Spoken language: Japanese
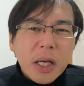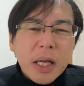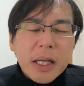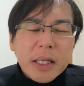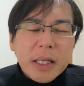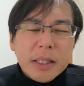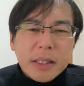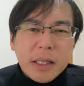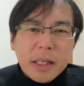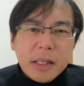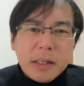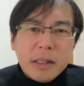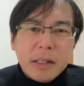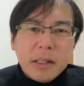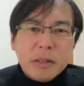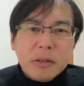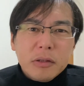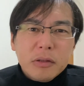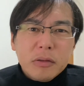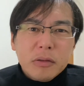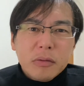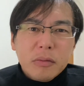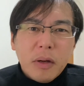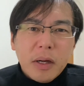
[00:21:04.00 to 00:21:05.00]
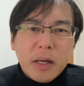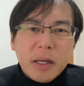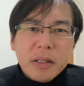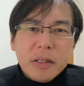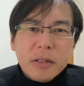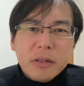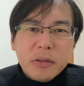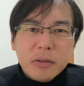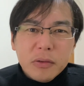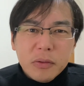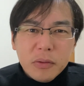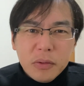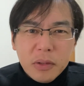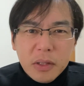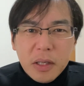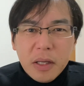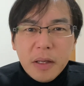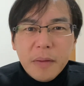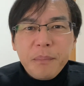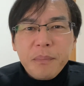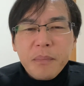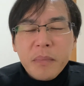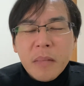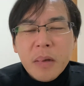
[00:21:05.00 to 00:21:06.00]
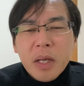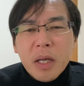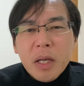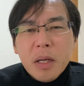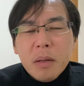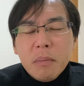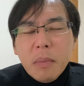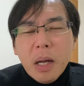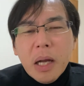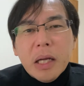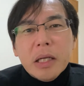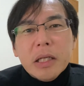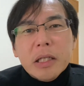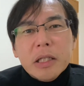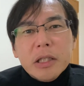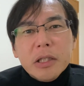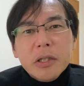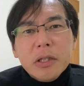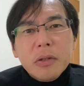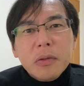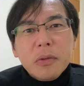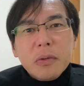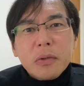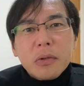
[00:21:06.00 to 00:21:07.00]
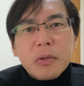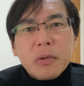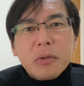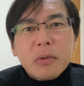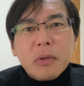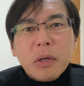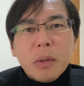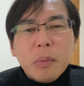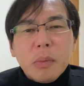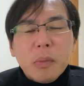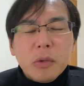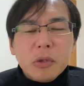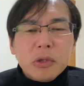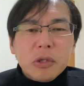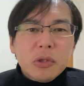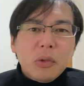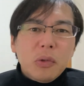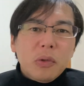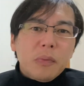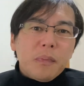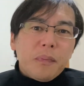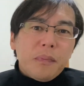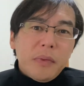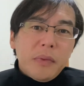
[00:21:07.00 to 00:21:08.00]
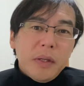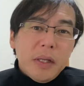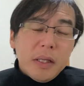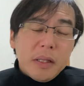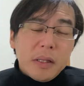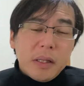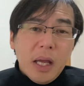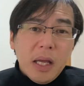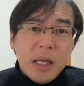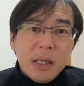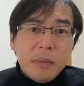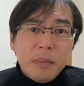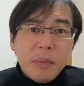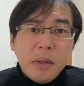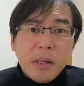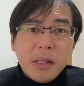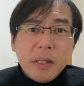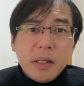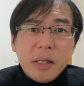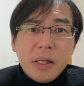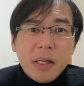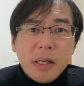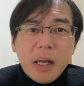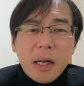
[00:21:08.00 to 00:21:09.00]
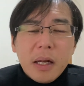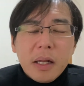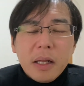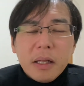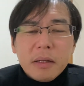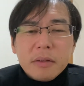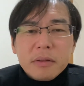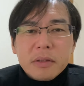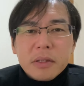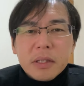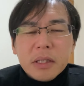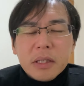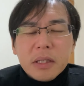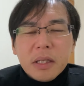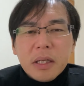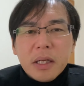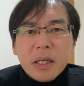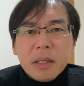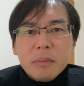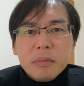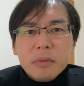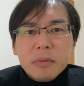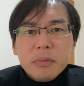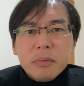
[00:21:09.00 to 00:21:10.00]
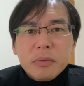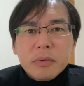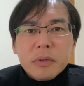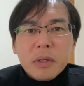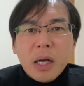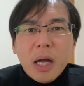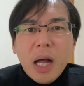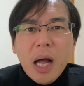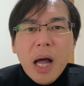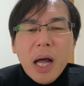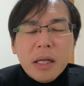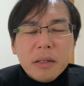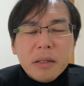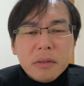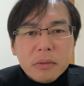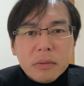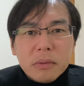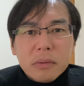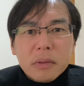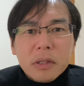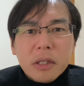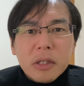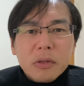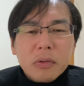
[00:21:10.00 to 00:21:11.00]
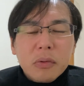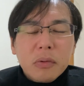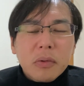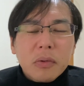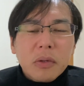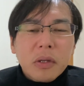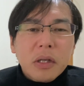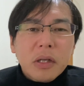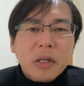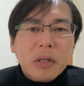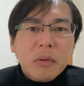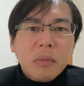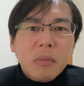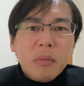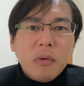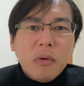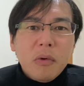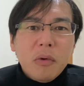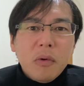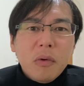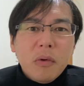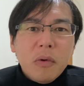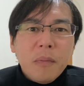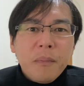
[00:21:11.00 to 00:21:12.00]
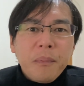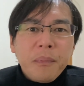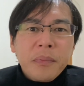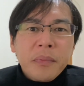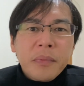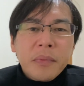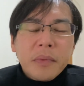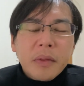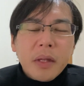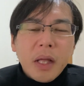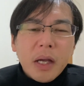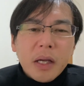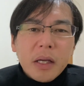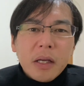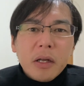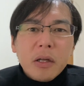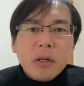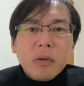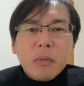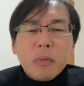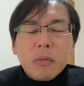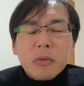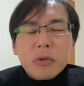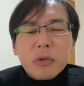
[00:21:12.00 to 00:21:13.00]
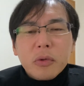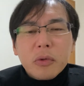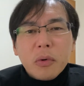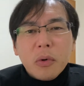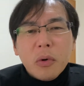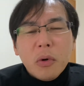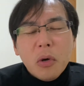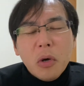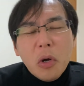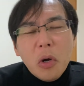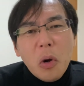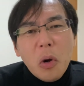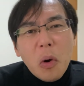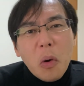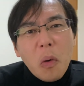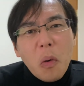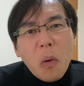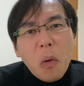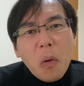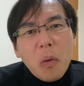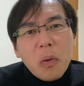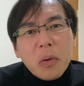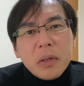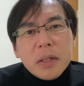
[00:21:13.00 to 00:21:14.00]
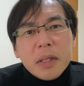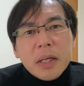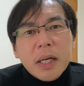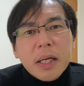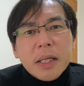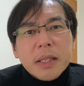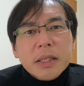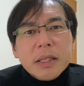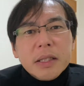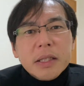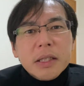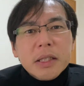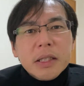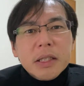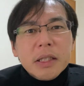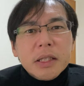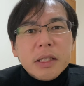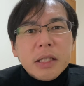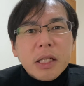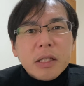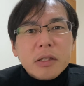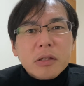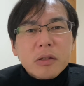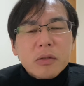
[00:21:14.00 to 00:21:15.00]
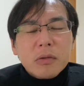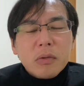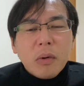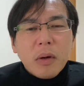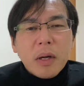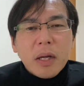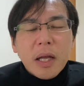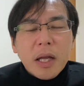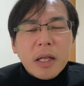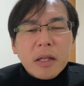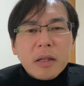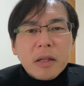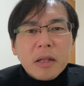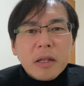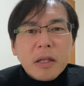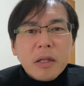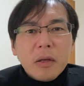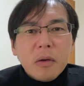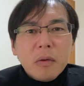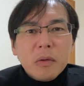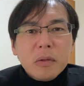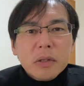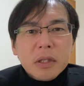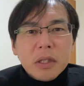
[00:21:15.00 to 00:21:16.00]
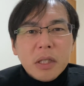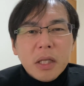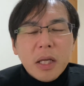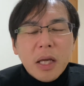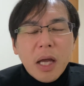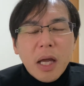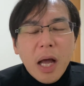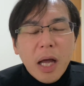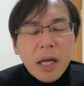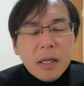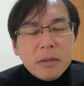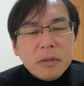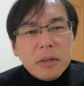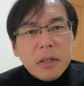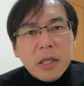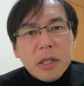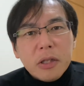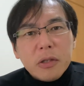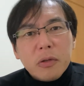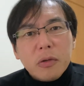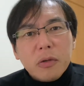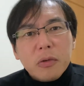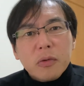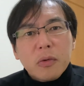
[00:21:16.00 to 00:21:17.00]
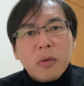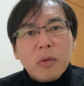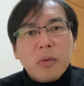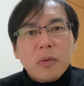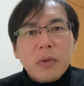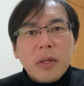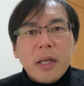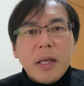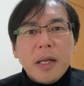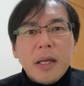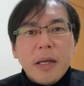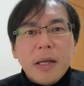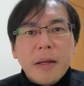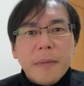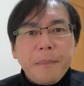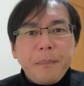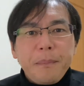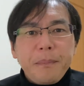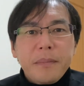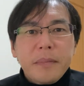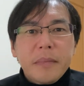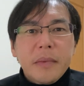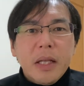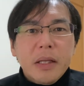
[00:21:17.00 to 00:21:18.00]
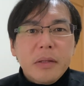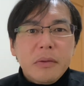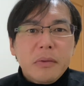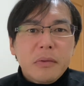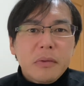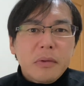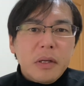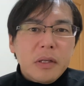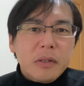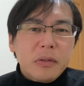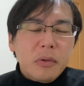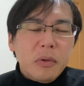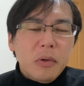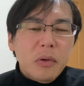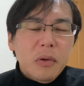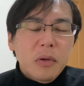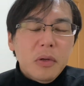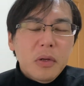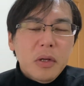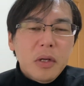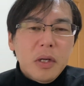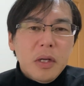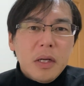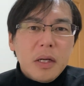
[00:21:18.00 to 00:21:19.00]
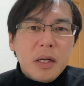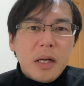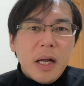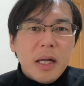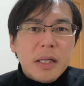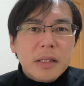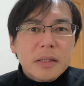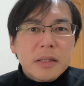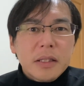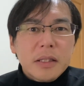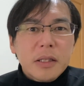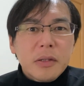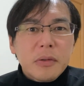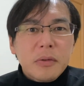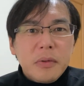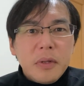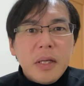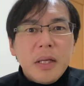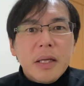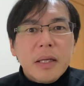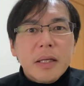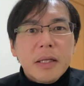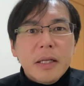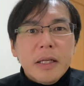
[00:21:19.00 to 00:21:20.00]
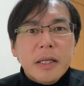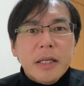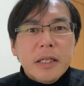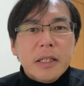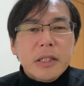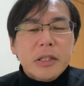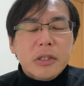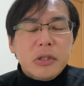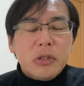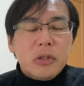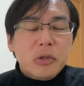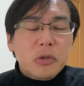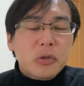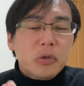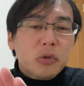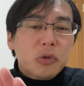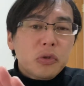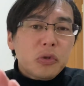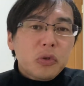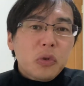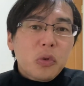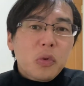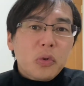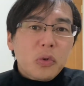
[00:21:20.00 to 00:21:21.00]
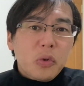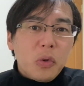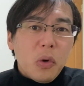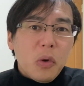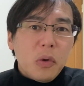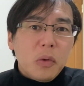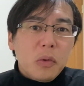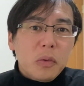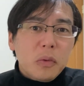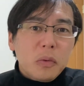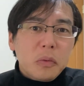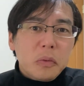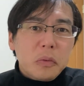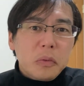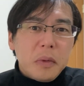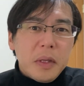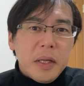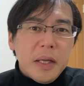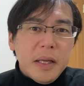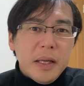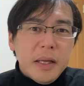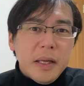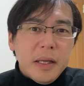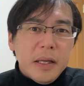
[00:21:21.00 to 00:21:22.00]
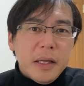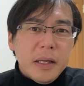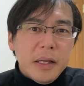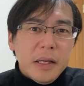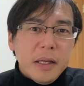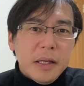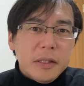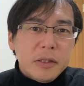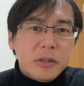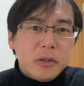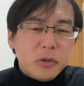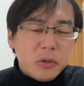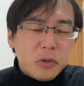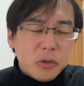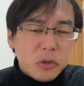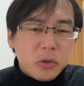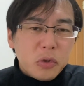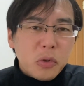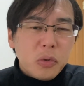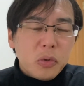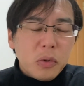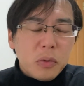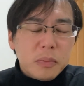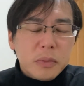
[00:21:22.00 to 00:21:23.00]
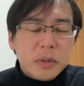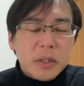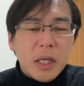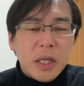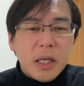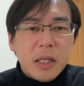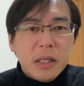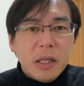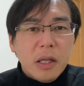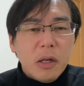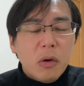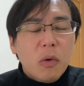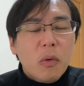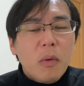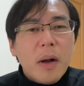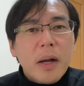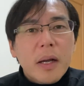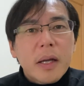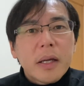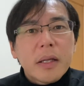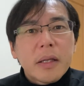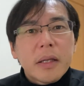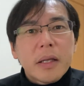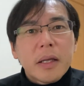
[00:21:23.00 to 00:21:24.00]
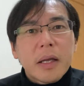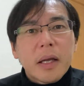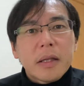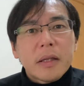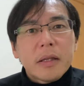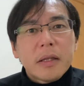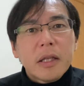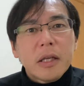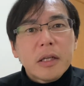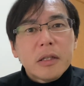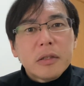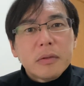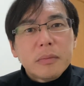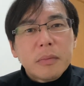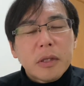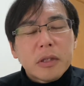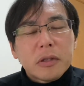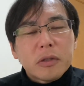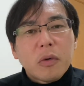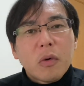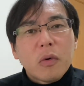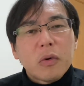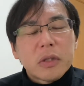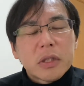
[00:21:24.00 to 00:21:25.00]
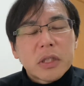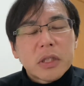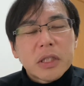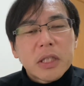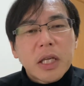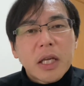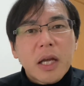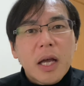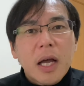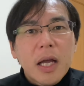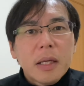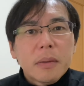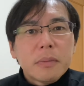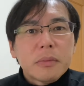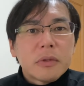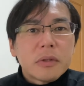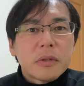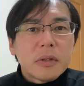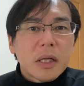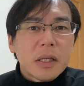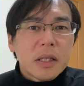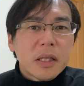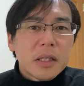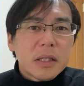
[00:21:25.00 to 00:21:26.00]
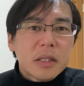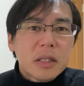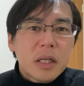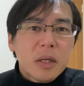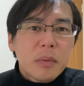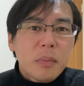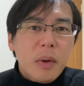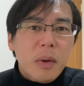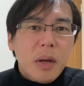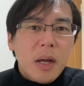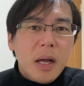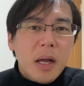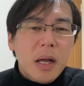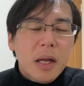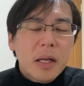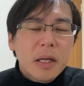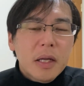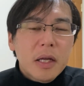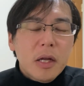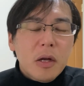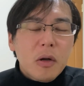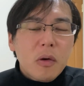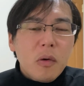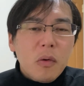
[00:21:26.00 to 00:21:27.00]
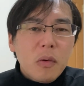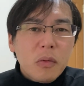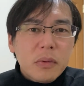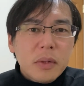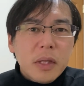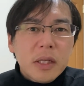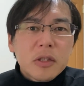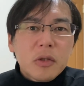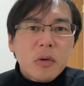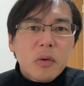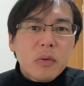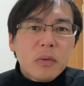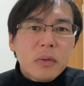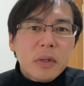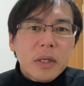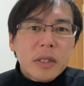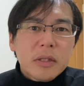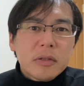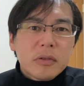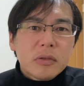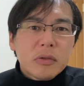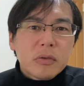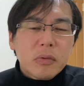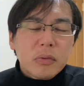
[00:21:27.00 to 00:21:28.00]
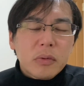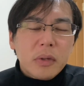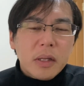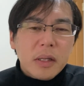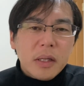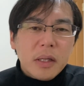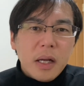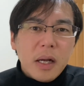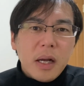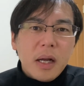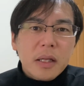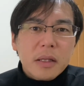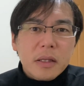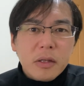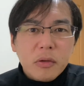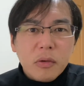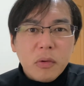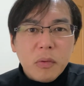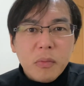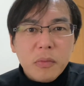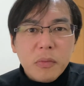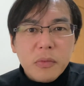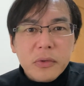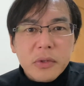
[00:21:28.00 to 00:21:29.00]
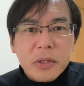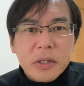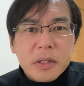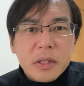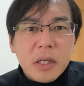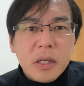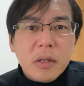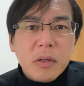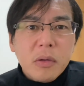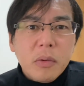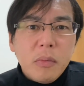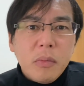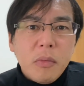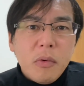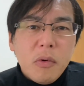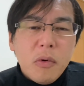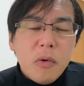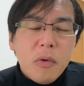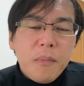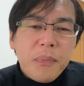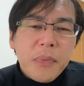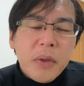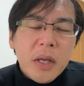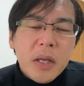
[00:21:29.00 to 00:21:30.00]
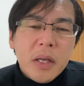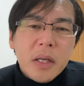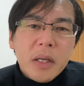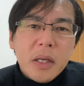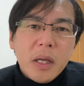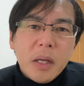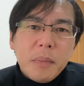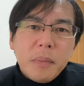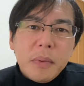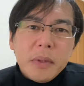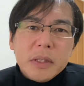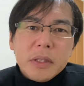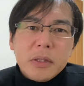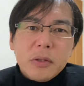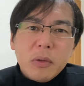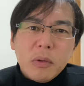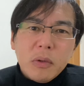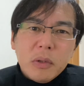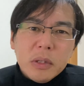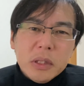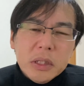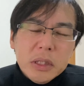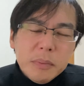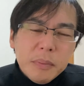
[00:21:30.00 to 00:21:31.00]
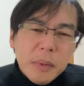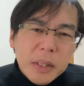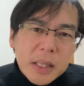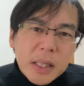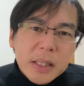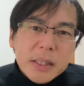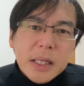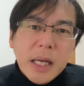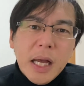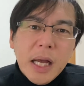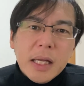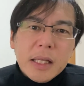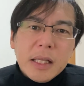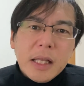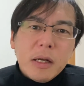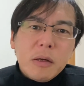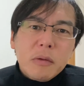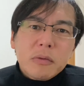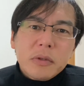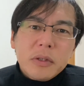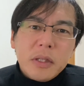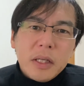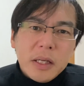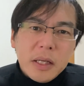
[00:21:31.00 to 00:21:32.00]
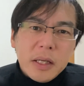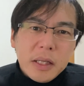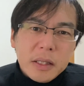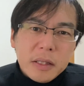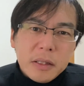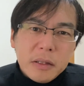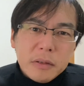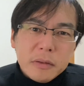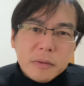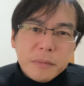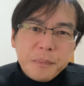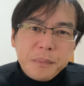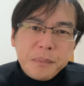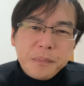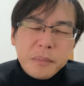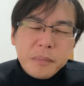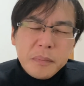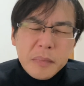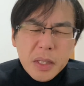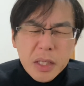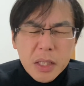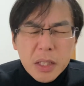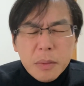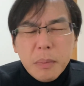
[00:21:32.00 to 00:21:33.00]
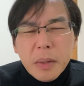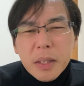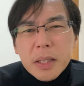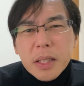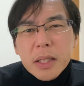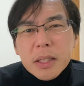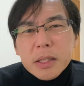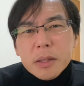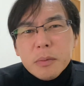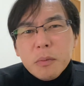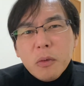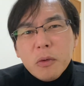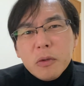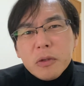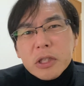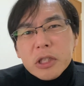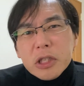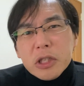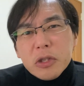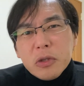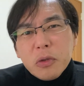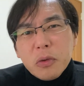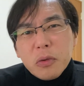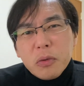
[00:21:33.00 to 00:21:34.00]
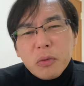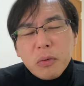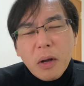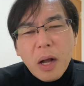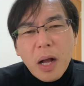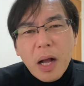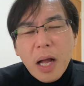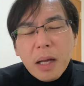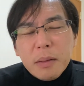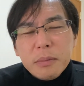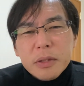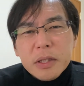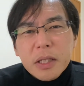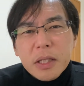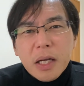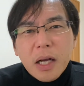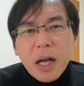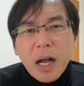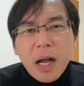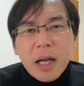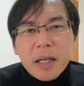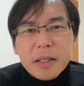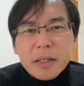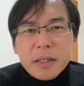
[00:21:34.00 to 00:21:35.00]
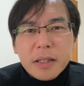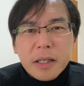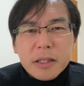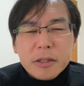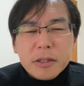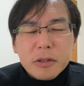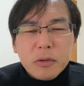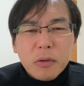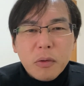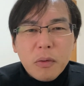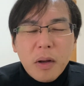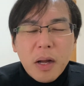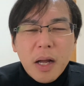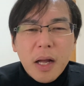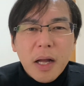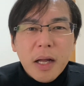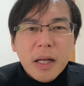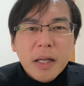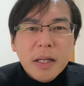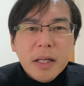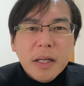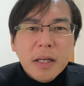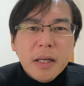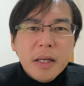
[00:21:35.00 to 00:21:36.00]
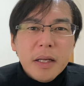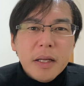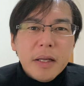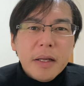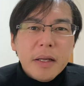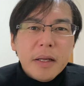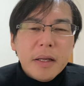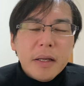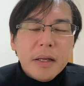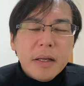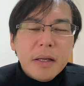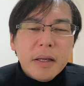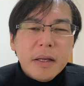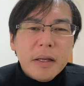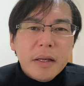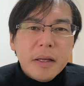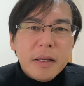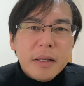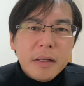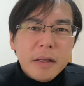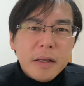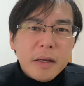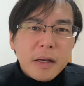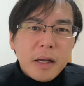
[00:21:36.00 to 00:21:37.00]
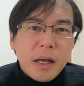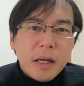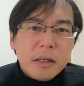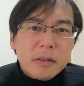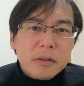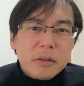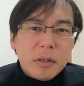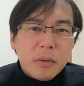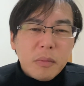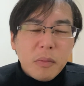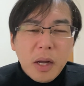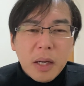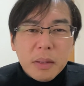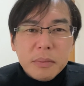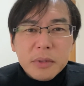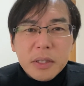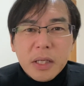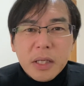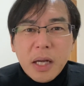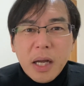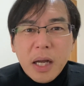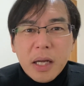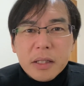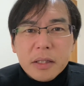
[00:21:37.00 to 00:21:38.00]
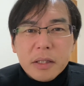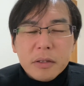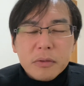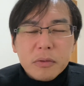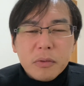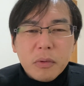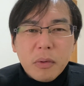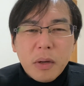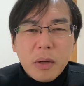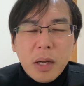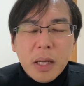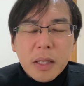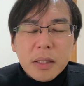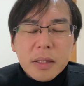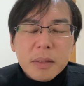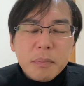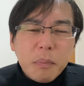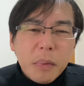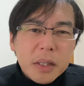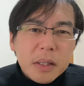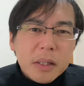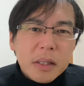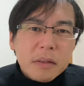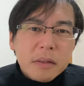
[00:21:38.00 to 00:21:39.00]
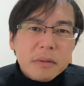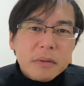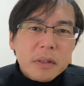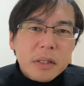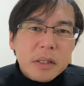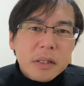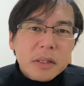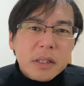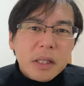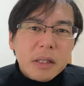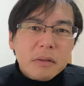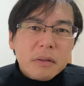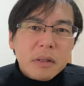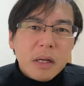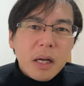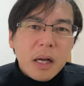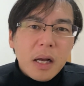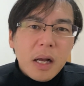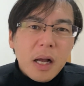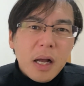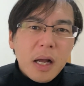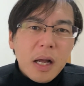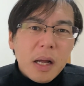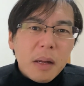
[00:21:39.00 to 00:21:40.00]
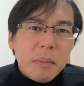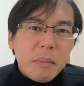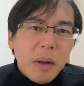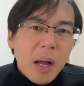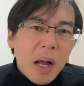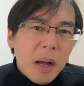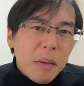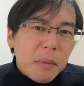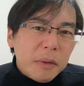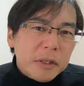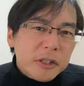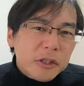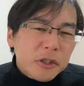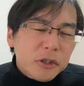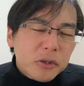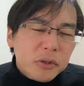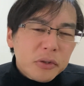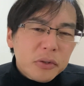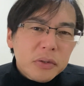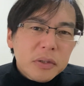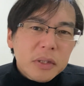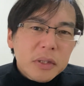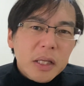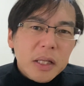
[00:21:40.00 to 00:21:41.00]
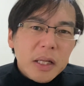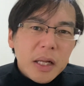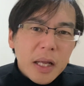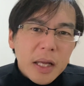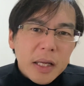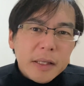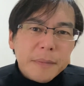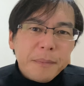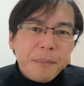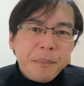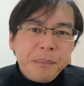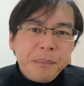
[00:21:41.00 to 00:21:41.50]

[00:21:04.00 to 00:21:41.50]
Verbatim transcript: れちゃってるわけですよね。まあ、医療っていうのはもちろんね、対面でやらなくちゃいけない部分があるんでしょうけれども、だけれどもその、オンライン診察とかやっておいて、ある程度そこで、なんていうかその、患者のね、えー、重要度えー、重症度みたいなのを分けてやって、うまくこう資源配分ができれば、こんなに混乱することはなかったと思うんですけれども、やっぱりその、未だにアナログでやってる。ね、未だに問診票とか紙で書かせたりとか、えー、ね、カルテも紙で書いてるとか、全くデジタル化が、まあ、あまり進んでない。